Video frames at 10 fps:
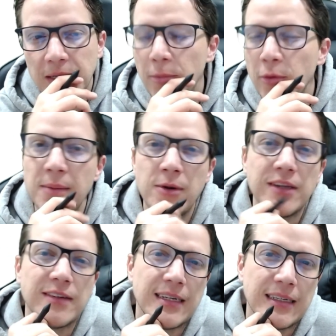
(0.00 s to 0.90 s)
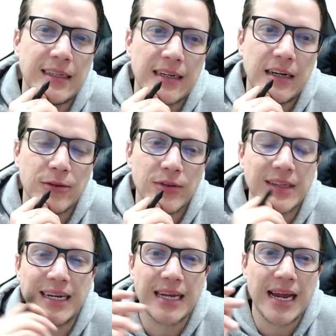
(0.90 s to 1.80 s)
¿qué podríamos hacer en este caso?
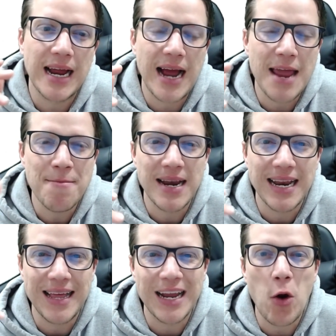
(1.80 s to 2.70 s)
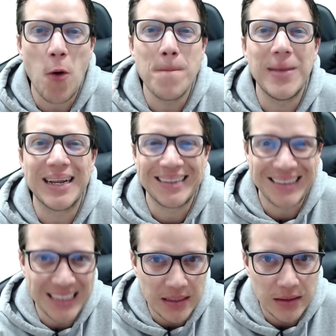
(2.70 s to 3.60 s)
¿Será que hay manera de
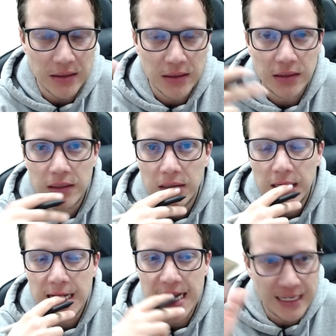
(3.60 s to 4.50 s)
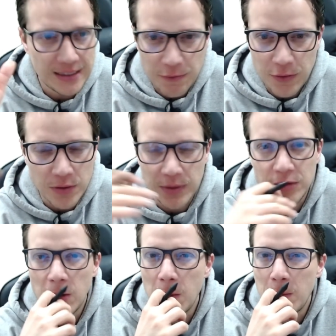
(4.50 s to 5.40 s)
convertir esta
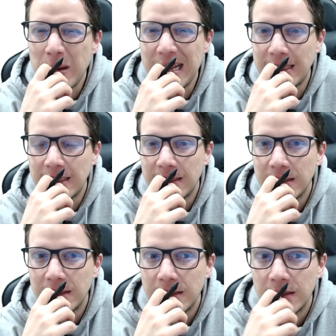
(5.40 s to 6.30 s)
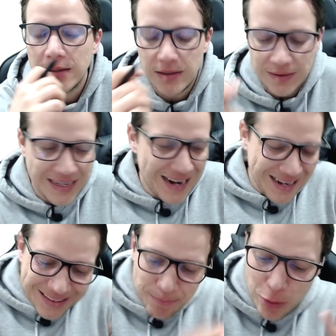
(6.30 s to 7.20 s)
información completa? ¿Será
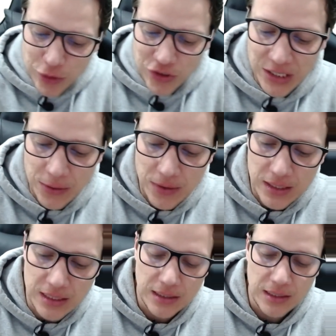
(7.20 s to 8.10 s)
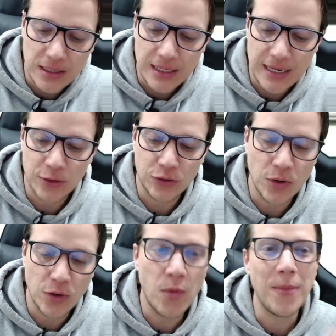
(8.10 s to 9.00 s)
posible que
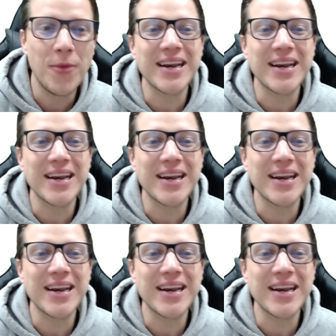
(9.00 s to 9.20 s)
nosotros podamos